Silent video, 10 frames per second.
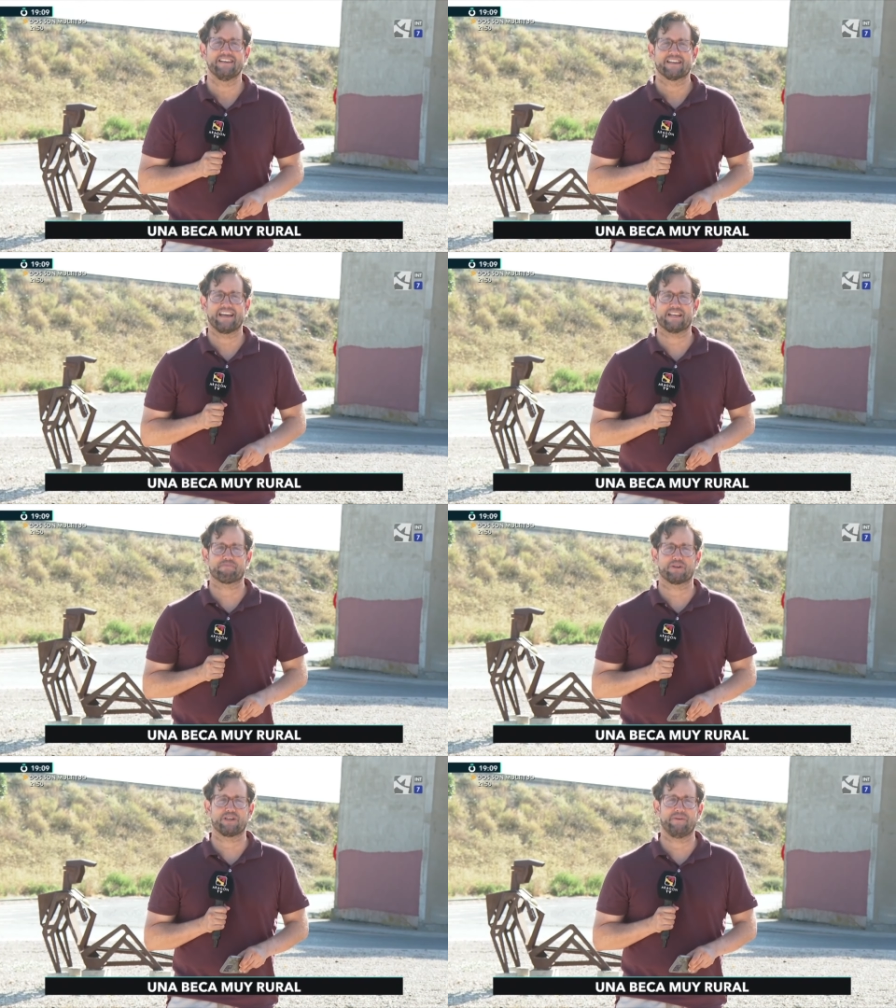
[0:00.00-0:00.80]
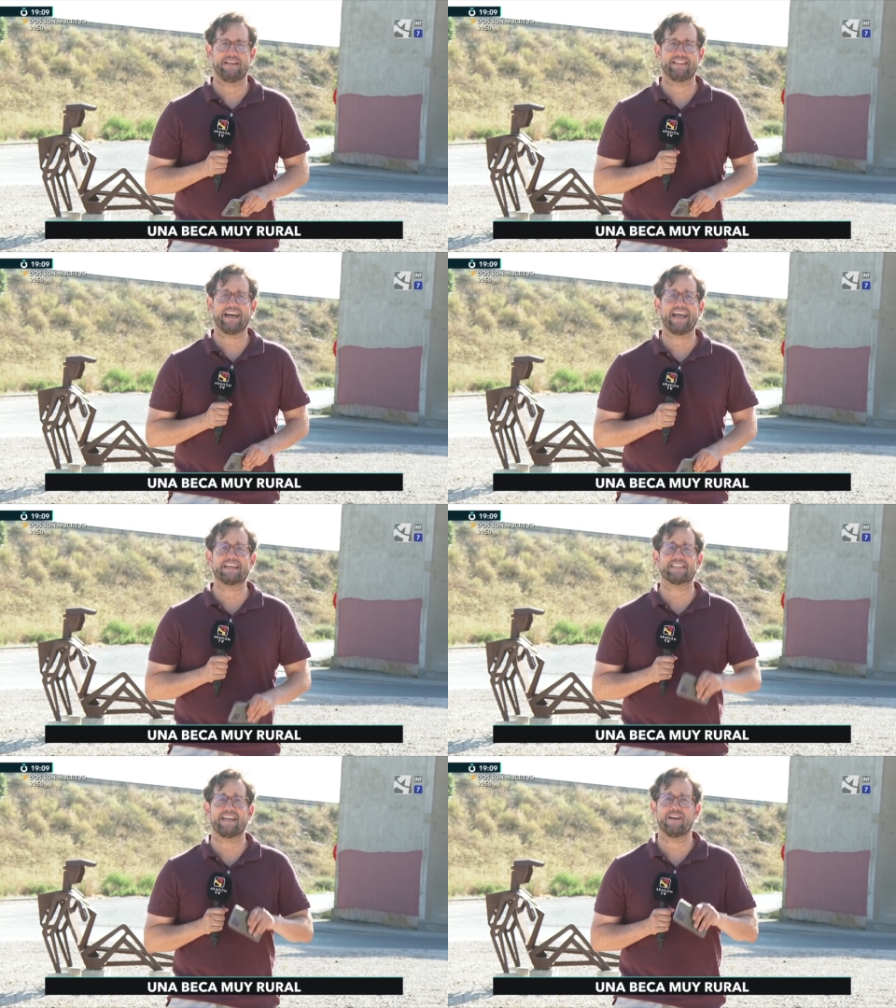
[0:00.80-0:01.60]
que les posibilita
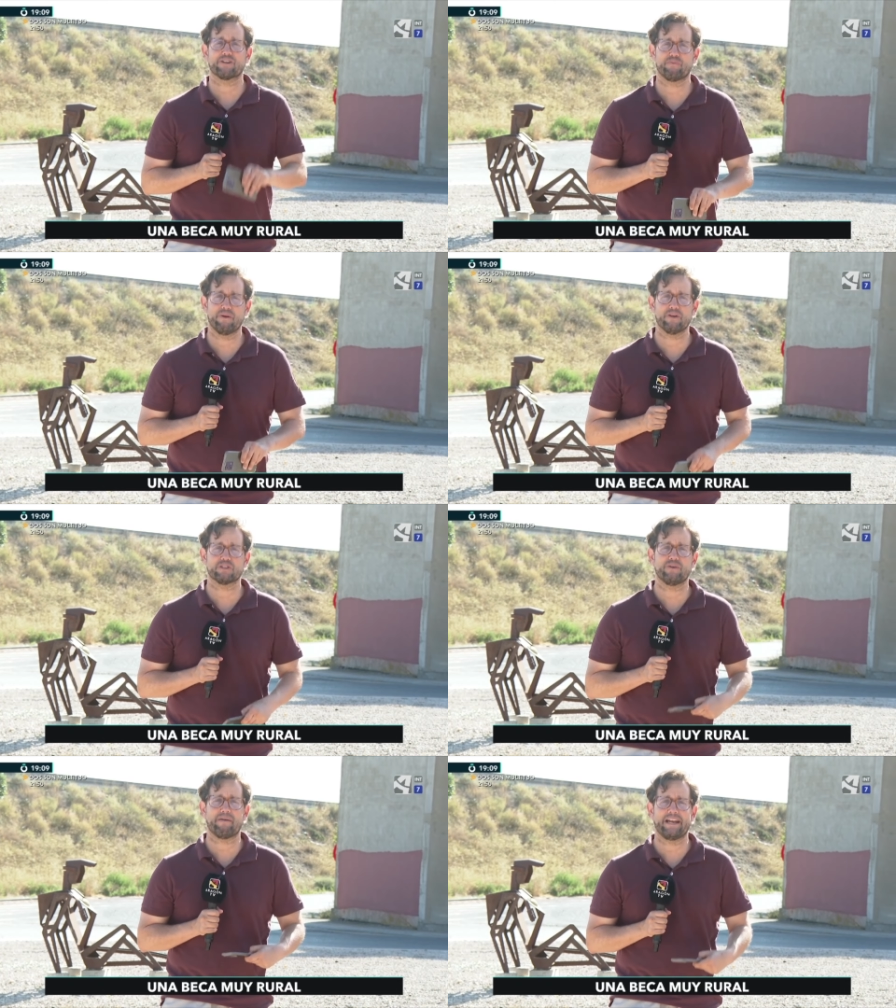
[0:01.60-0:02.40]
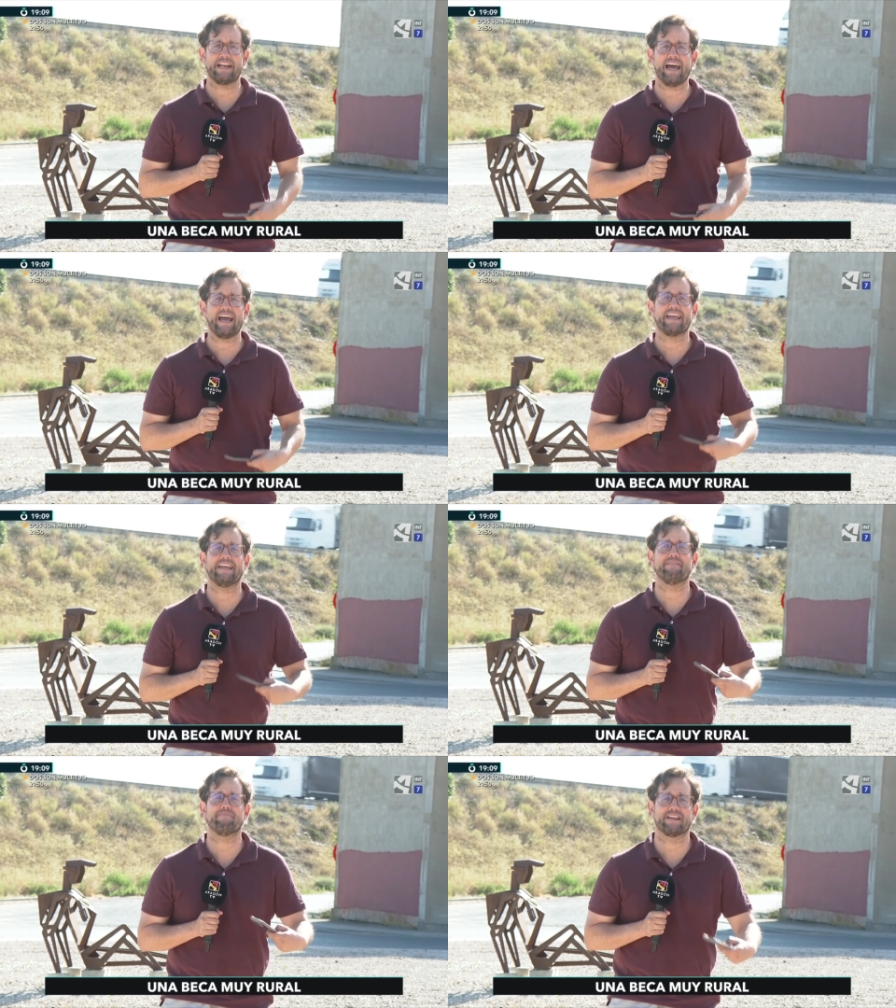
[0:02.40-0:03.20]
estar en los pueblos de una manera
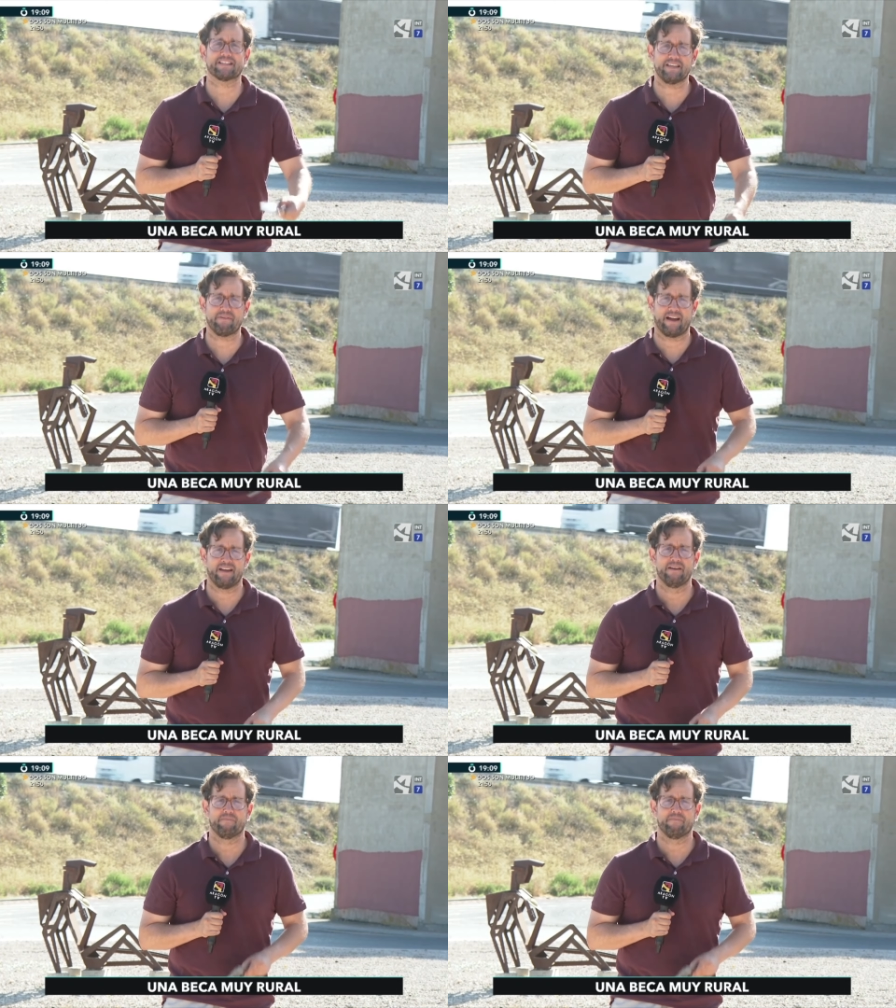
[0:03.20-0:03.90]
inmersiva,